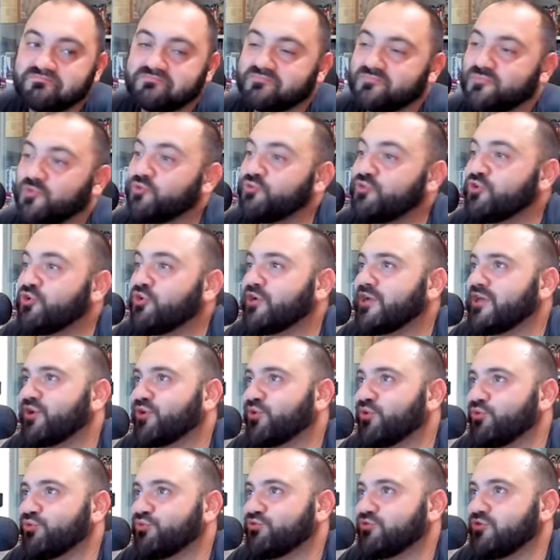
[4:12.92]
Non dico che è
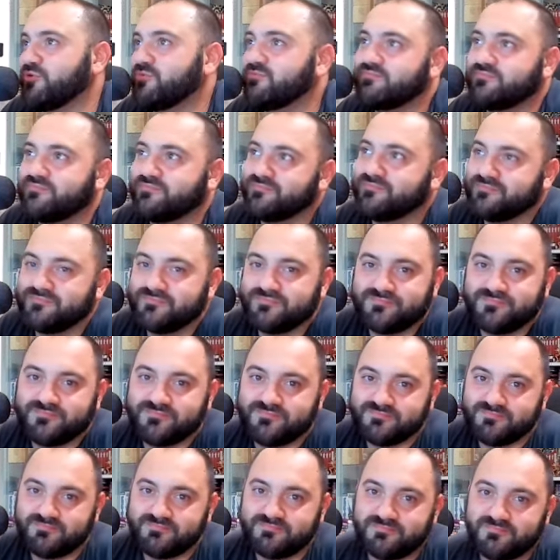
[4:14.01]
rotto,
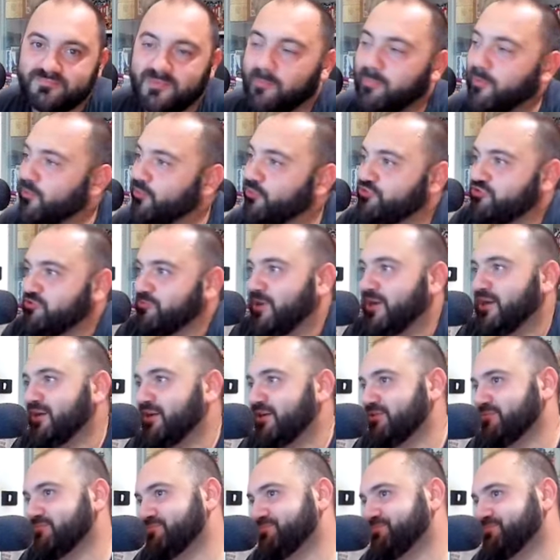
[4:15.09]
ma poco ci manca.